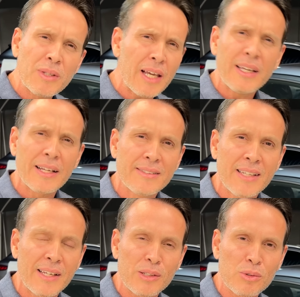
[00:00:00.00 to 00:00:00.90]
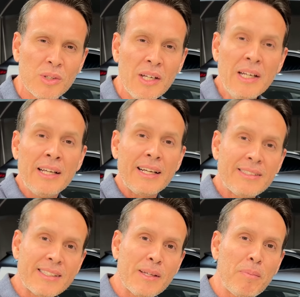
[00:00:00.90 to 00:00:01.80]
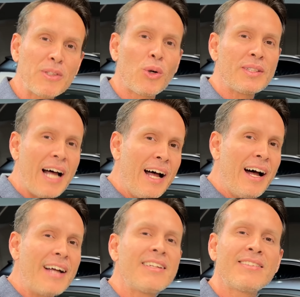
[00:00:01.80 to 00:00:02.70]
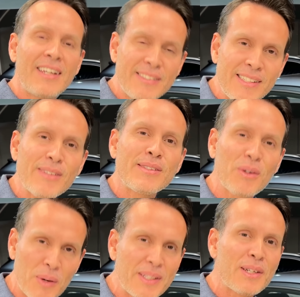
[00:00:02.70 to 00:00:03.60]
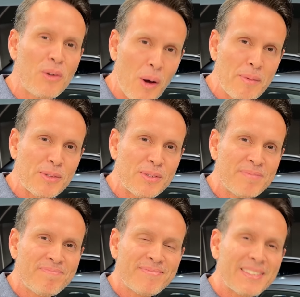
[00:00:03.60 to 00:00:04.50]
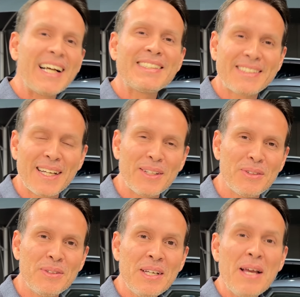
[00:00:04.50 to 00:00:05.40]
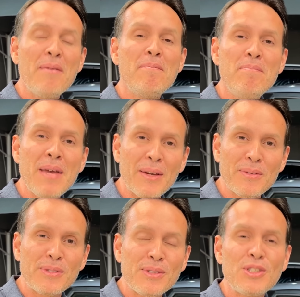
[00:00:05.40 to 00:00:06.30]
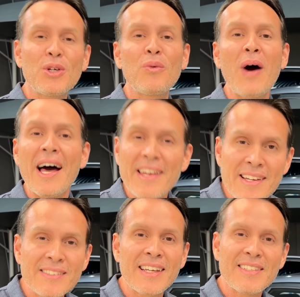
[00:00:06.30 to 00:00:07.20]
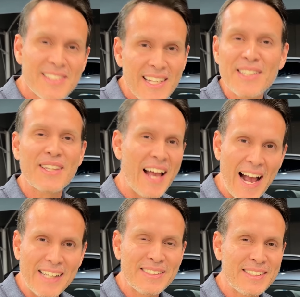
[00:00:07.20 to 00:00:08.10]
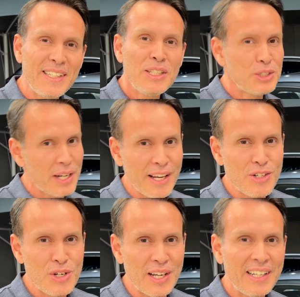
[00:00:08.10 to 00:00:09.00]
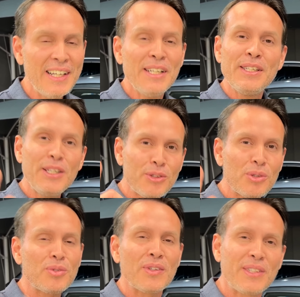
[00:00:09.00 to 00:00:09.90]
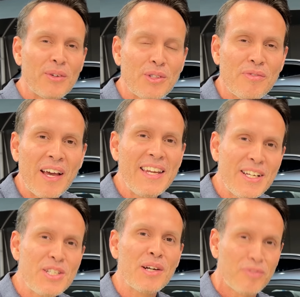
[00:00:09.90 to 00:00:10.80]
O que, que quer dizer isso? Quer dizer que você pode rodar até 350 km gastando menos de R$ 46,00 de energia. Isso se você não tiver energia